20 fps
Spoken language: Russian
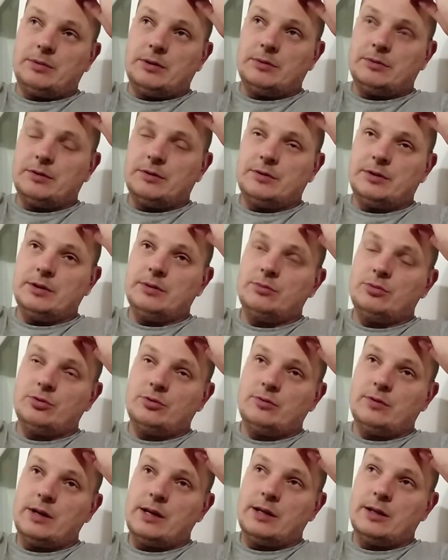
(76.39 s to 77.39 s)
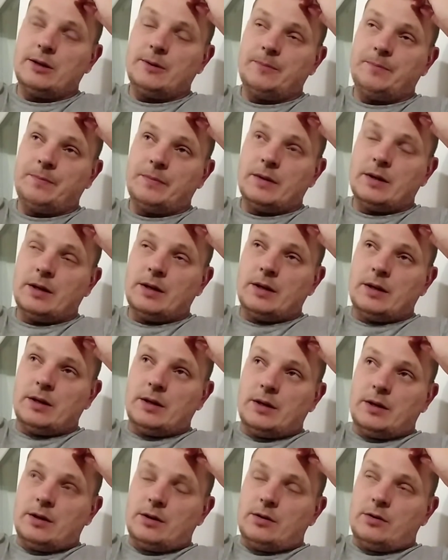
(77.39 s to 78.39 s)
прям совсем буквально.
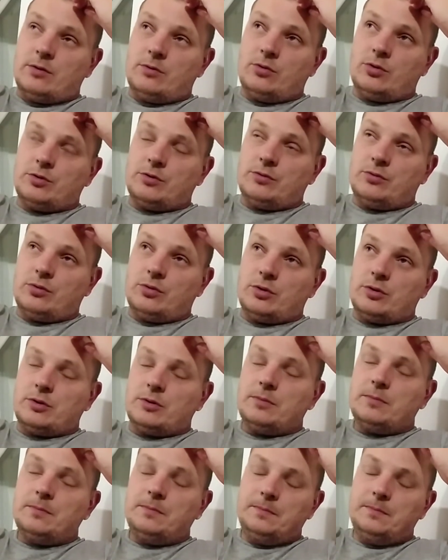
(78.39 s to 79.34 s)
Вот-вот.